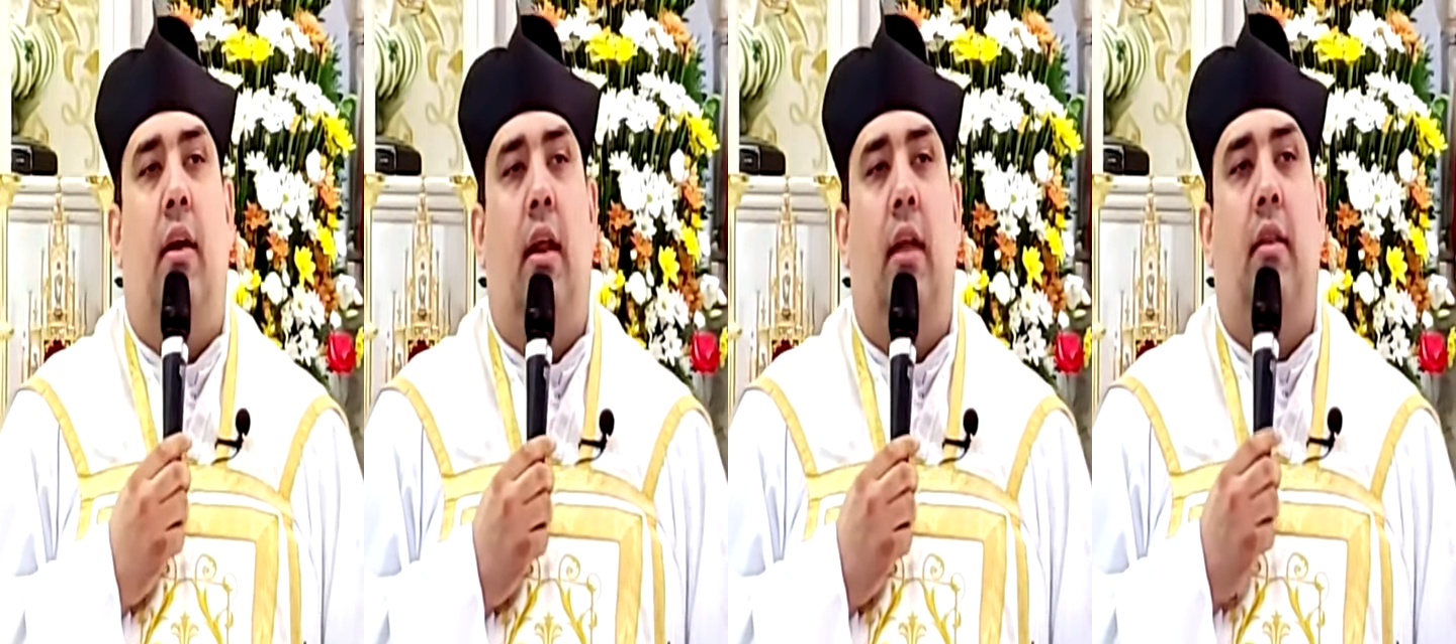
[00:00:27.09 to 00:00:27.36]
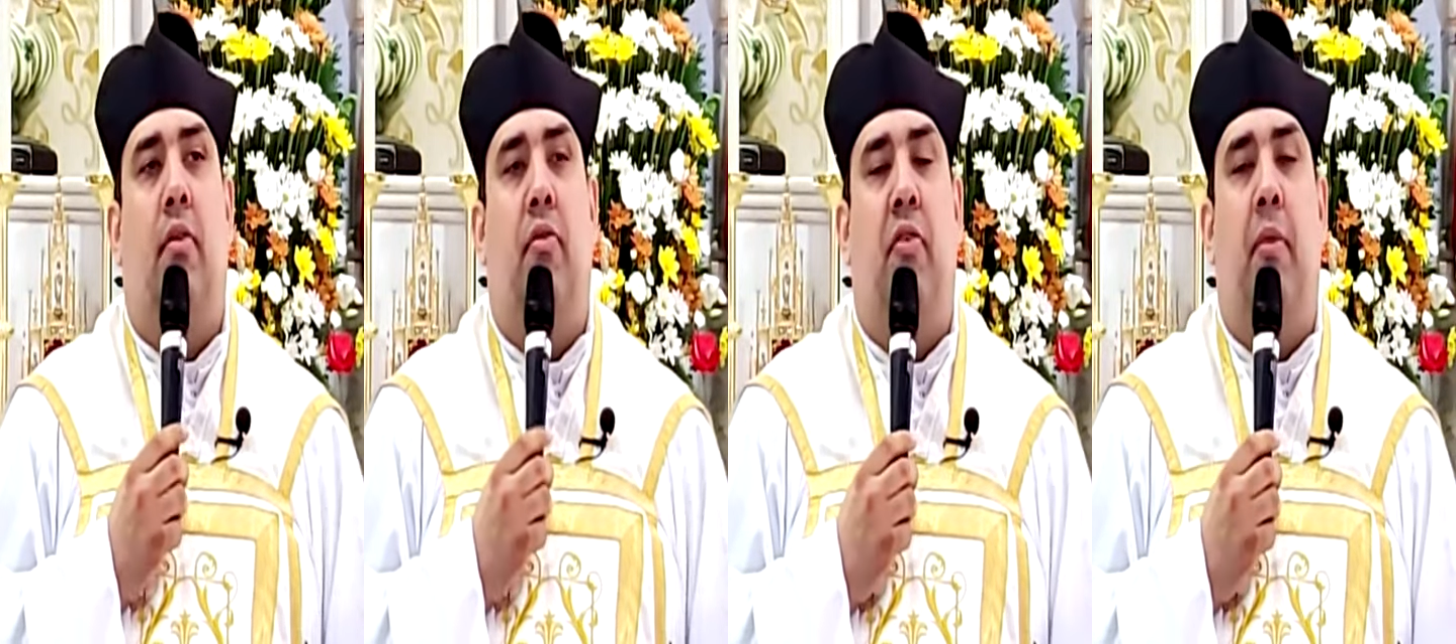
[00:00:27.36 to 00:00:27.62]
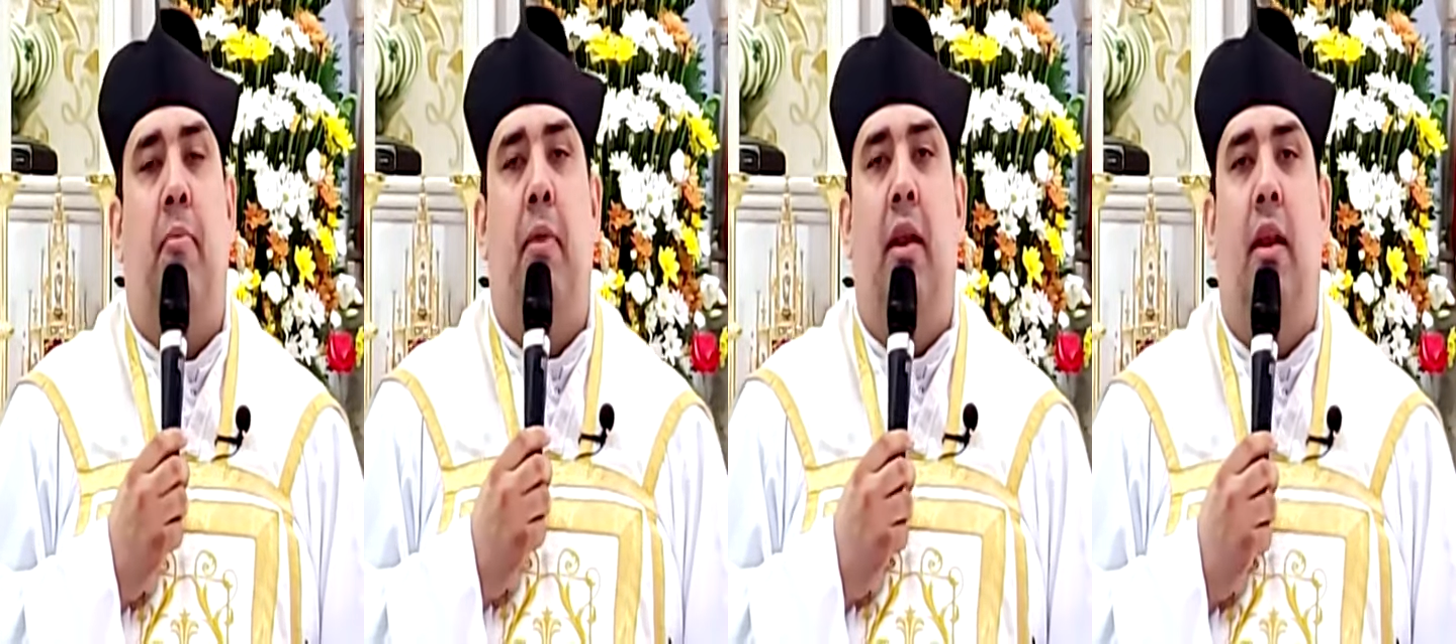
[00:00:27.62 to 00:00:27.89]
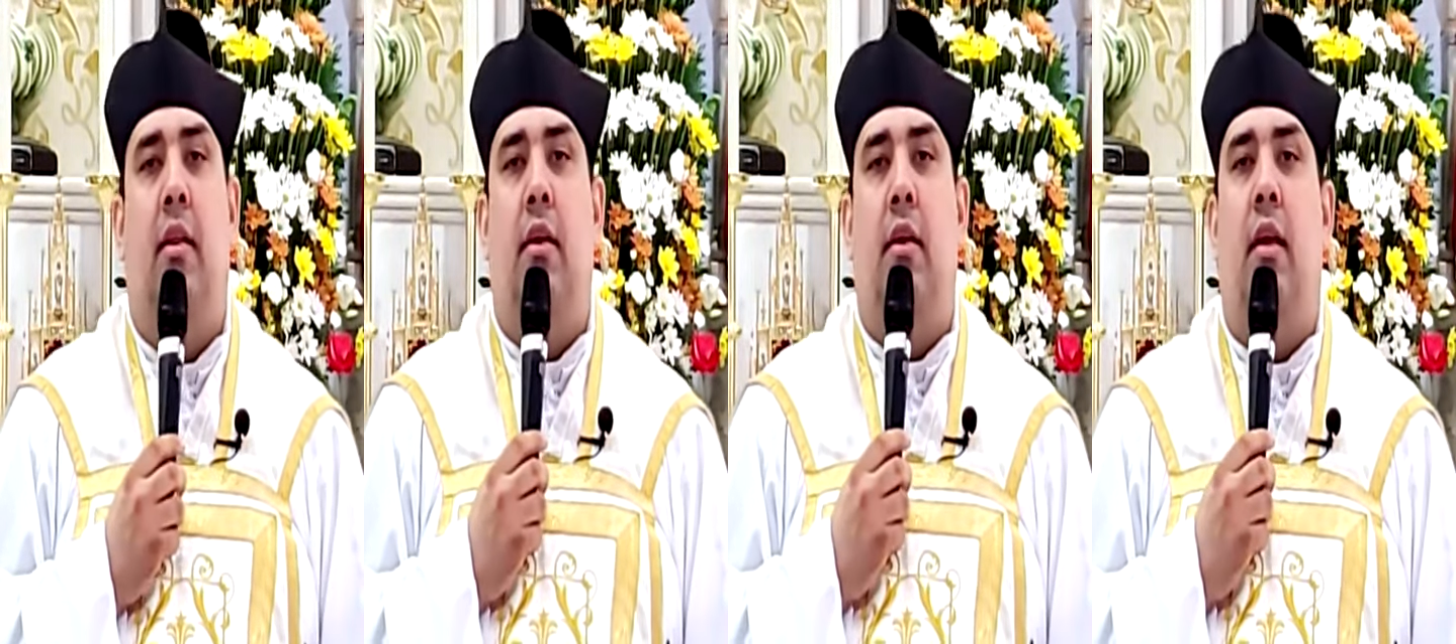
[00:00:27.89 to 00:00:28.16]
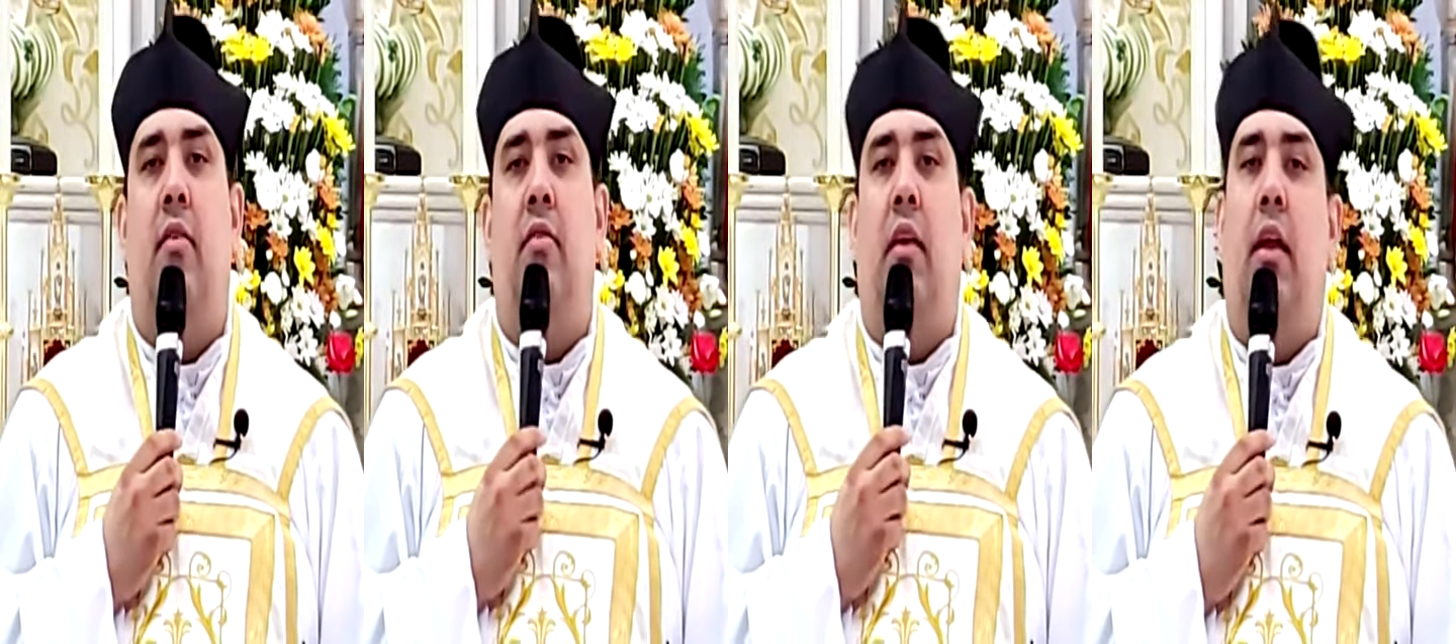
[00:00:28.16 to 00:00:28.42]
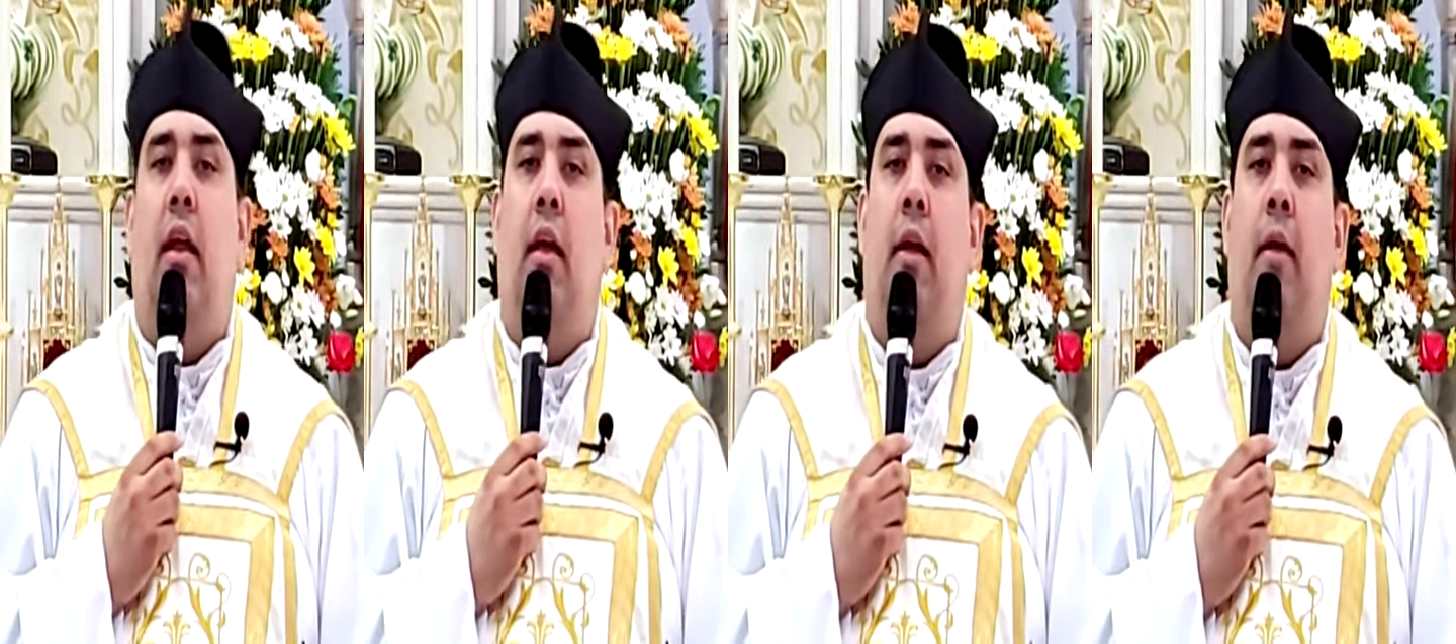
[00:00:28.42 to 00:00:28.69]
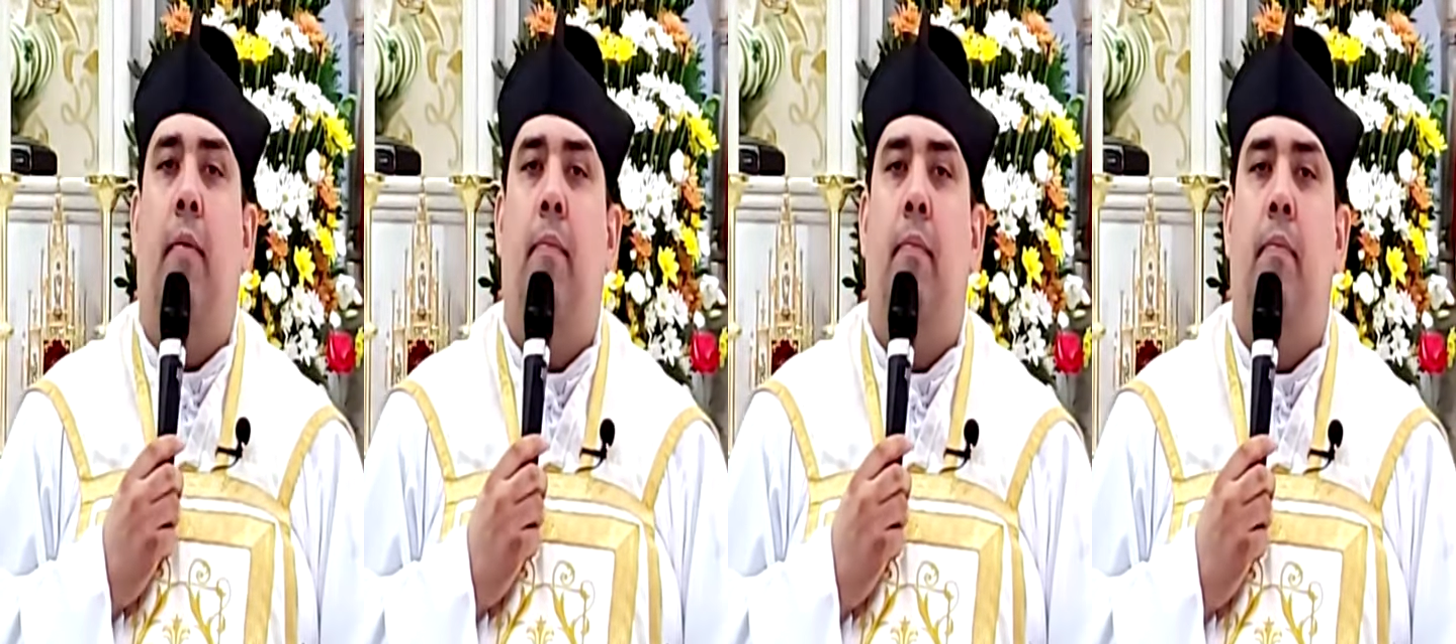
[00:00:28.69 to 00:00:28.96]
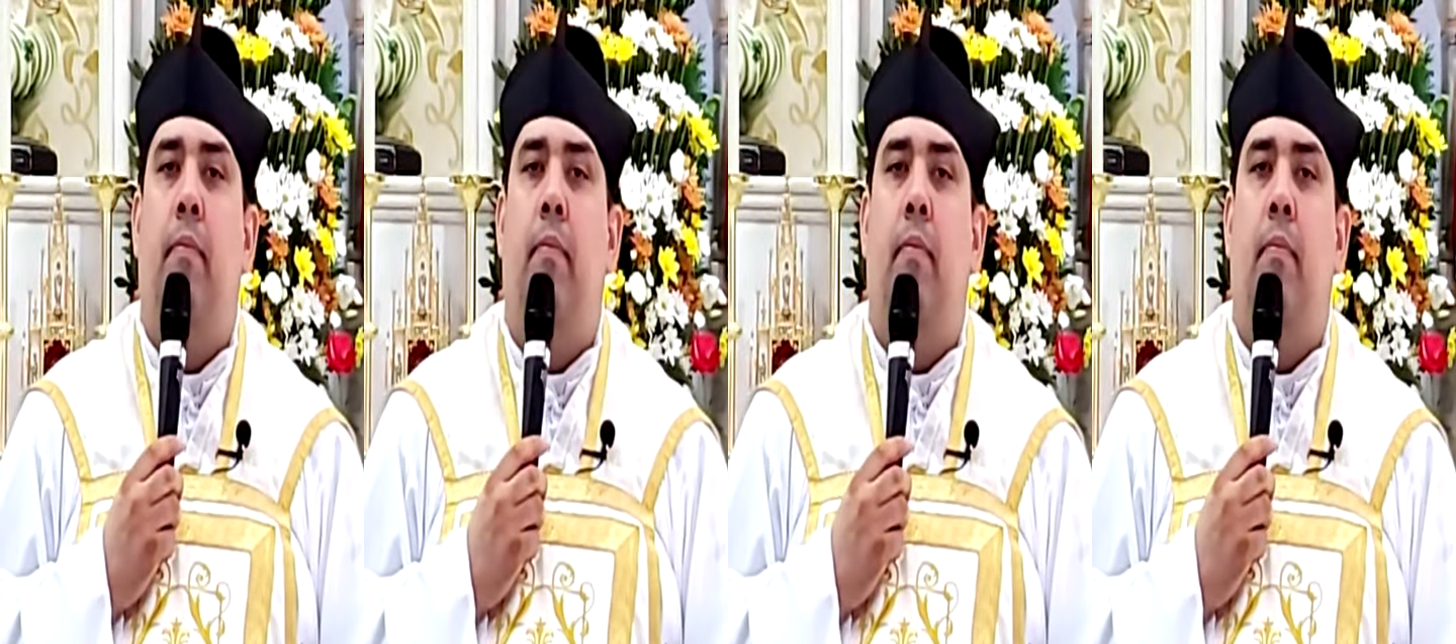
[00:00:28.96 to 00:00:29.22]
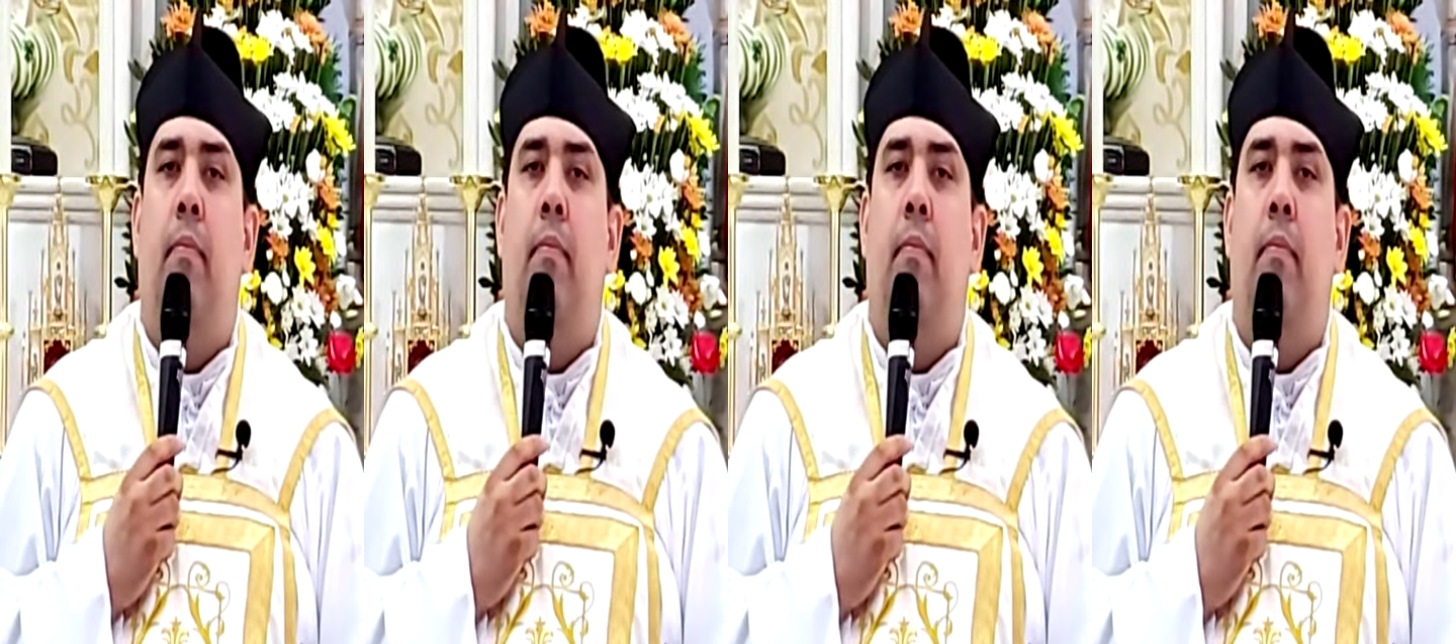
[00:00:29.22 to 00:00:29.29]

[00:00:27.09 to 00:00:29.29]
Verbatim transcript: Sagrada Família de Nazaré